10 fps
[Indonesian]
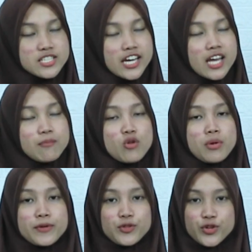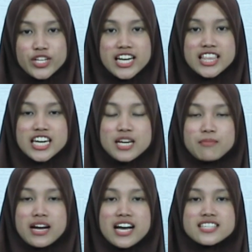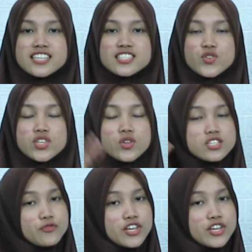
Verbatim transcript: Saya mau pamit dulu diri. Terima kasih see you